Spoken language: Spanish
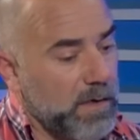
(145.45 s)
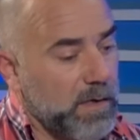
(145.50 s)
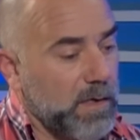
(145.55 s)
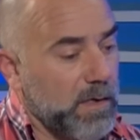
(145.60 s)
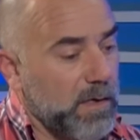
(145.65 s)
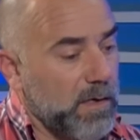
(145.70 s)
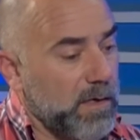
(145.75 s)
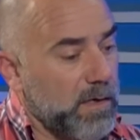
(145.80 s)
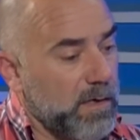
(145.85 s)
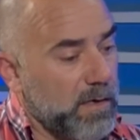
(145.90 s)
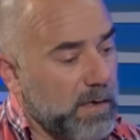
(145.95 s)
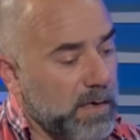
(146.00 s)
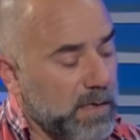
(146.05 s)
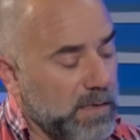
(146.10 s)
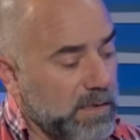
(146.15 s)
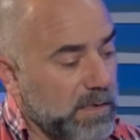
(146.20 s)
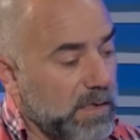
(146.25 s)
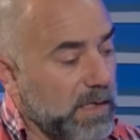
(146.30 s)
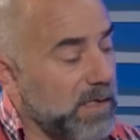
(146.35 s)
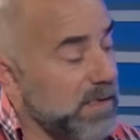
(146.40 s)
Eh,
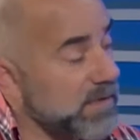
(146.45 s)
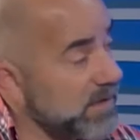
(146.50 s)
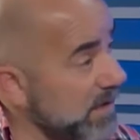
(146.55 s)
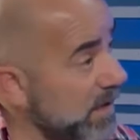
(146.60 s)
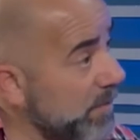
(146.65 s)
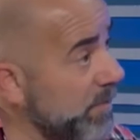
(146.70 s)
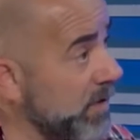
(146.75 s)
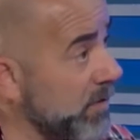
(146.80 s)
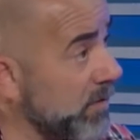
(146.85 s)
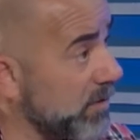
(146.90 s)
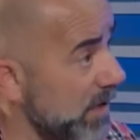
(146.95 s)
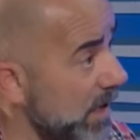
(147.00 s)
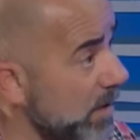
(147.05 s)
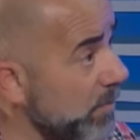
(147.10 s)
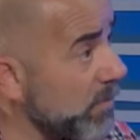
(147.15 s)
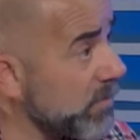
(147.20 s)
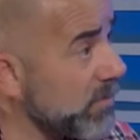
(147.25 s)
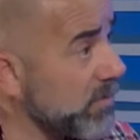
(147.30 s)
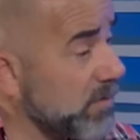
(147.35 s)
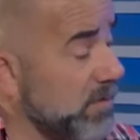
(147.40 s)
así que en ese camino
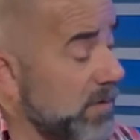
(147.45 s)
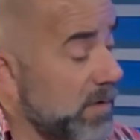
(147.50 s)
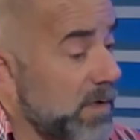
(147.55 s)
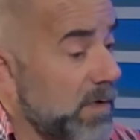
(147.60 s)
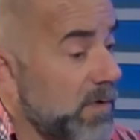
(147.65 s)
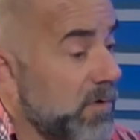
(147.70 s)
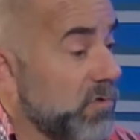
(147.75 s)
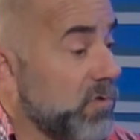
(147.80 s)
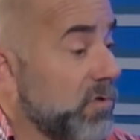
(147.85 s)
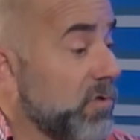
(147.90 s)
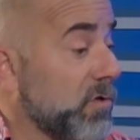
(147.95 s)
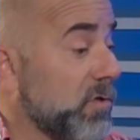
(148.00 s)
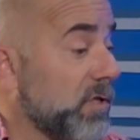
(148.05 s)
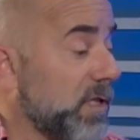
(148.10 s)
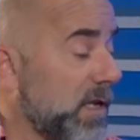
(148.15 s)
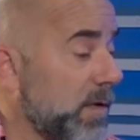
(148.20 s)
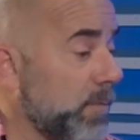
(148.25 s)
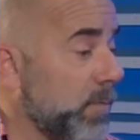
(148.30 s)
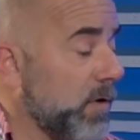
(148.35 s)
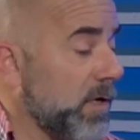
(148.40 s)
estamos, nosotros
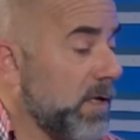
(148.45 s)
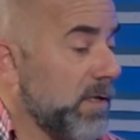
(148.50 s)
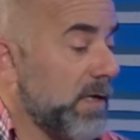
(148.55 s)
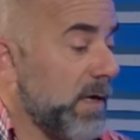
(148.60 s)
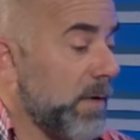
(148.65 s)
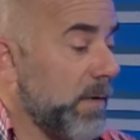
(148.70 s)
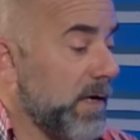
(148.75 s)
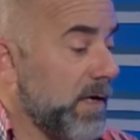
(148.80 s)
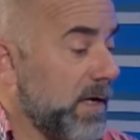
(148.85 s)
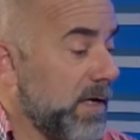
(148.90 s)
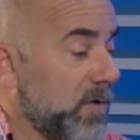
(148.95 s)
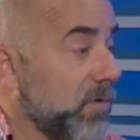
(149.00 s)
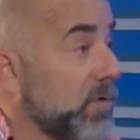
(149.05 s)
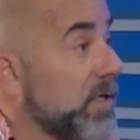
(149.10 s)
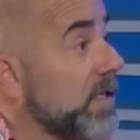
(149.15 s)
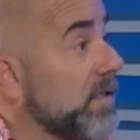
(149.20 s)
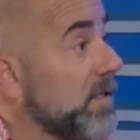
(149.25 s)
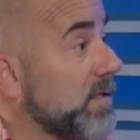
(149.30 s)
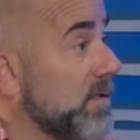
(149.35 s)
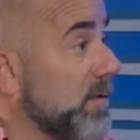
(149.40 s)
tenemos que trabajar
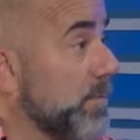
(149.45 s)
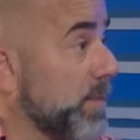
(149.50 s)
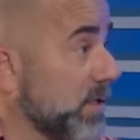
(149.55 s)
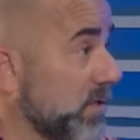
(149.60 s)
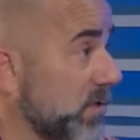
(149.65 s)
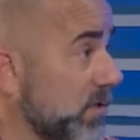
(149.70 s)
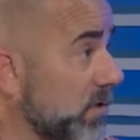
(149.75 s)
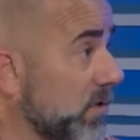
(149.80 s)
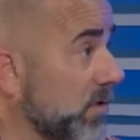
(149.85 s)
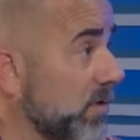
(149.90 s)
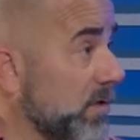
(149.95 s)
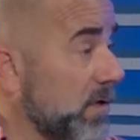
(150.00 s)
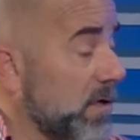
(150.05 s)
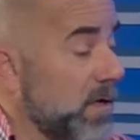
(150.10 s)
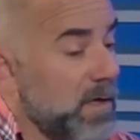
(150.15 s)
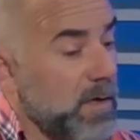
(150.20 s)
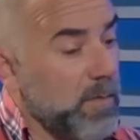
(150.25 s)
con anticipación,